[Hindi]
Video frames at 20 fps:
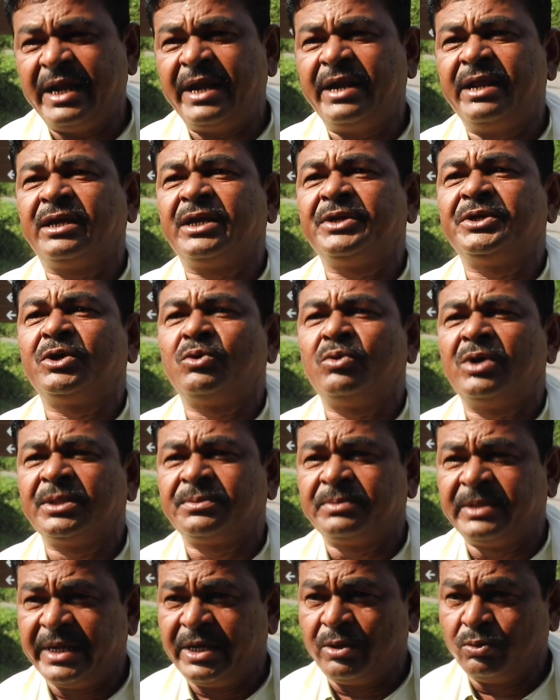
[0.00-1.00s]
लेने की
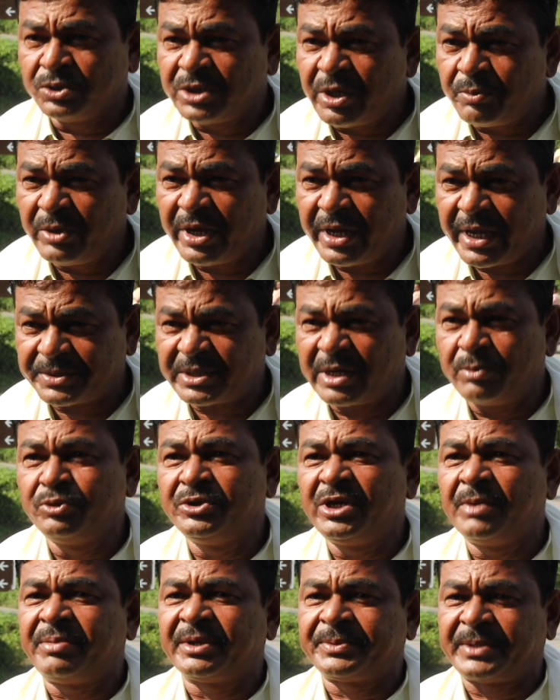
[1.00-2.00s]
जरूरत नहीं उसे ऐसा
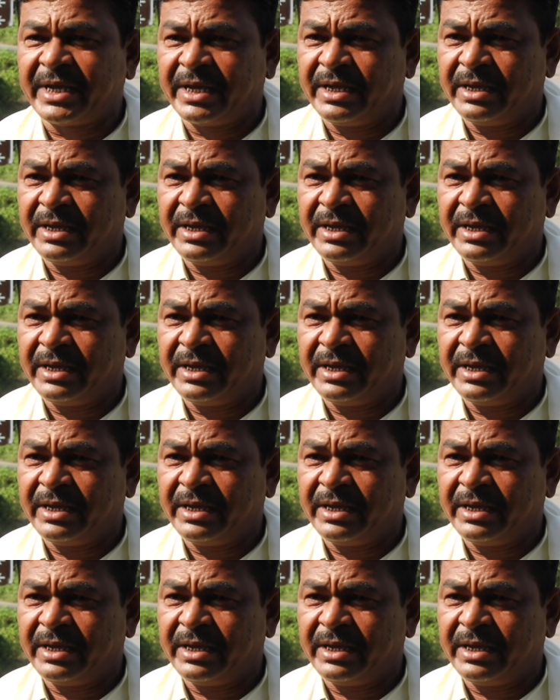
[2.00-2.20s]
मुझे पता